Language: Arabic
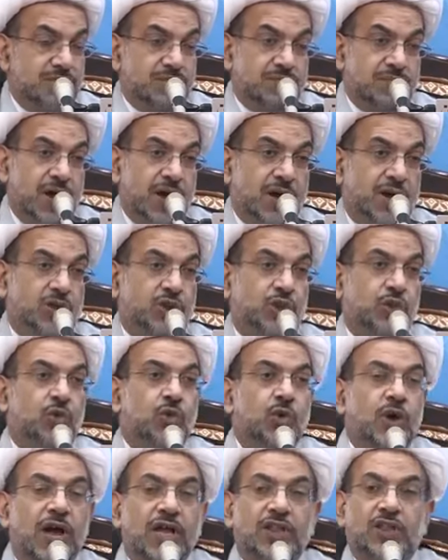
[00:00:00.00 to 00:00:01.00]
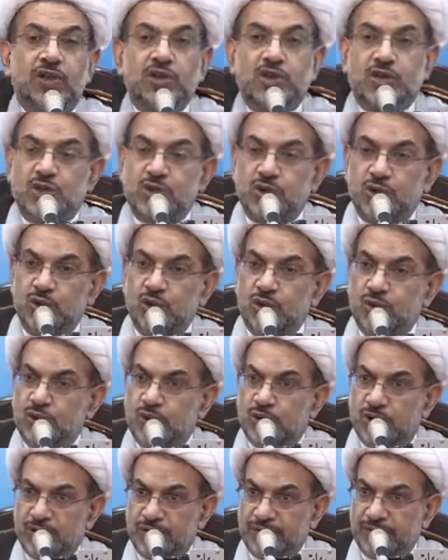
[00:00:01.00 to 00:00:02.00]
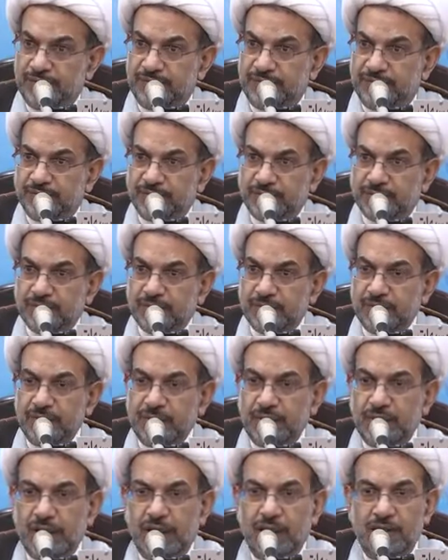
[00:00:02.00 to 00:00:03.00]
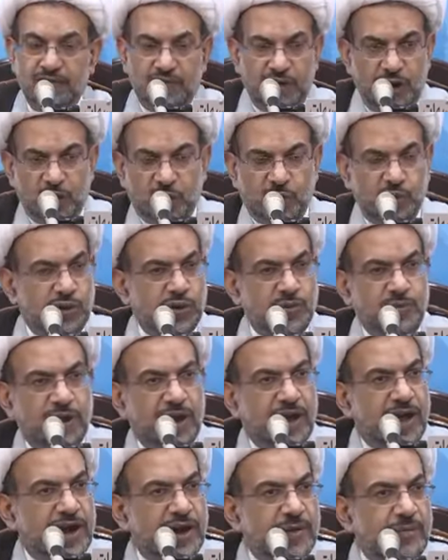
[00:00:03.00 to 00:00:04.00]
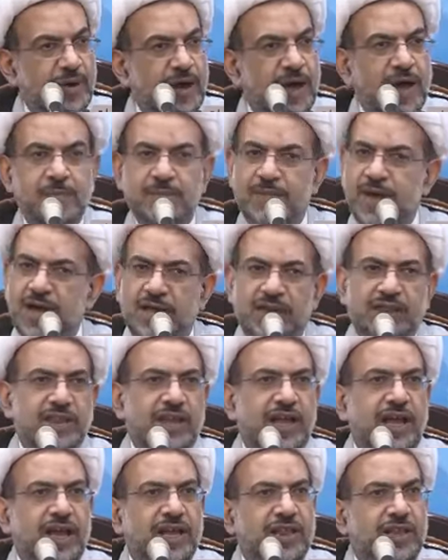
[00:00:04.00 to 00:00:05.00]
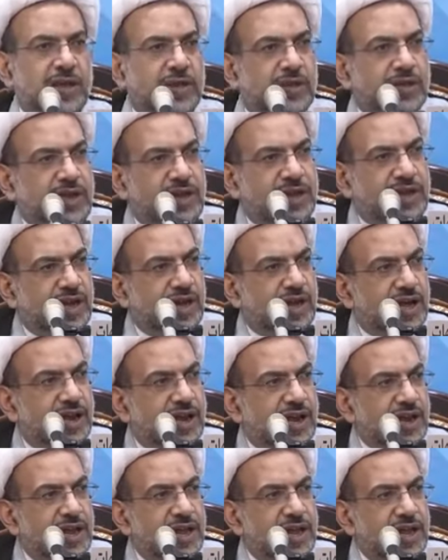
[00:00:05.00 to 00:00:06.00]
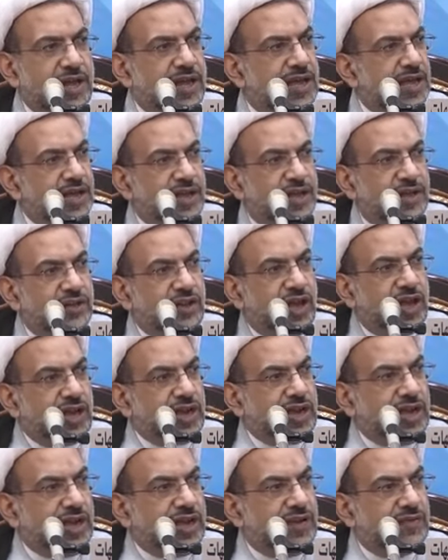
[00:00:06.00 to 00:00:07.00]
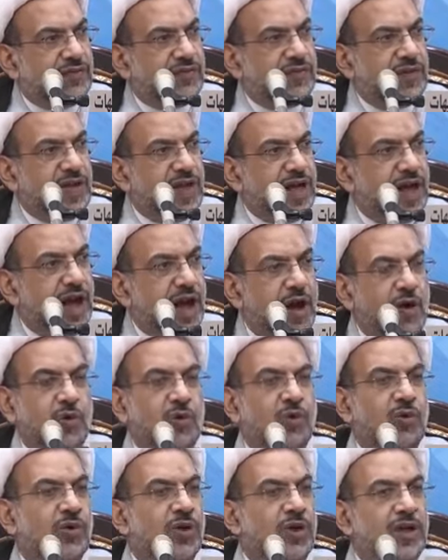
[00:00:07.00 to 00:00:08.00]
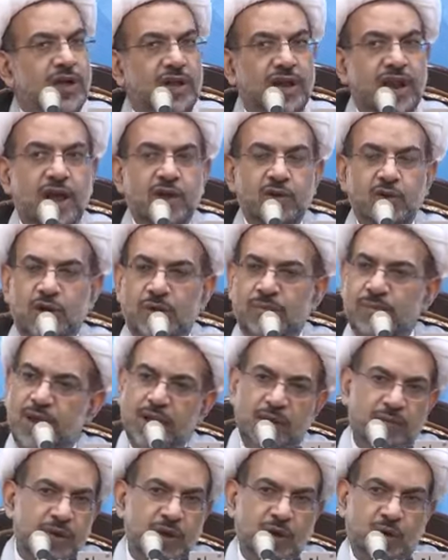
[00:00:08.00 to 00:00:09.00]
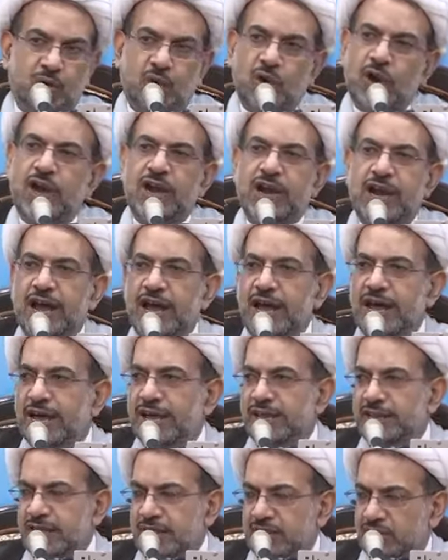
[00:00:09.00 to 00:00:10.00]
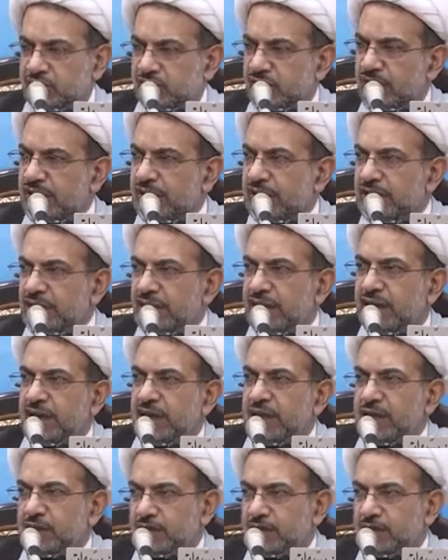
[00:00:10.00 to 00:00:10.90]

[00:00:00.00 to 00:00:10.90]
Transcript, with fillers: ومقطوعه الصدور في الكتب الاربعه ما عندنا حديث احنا غل ضعيف او لا يعمل به كل الاحاديث صحيحه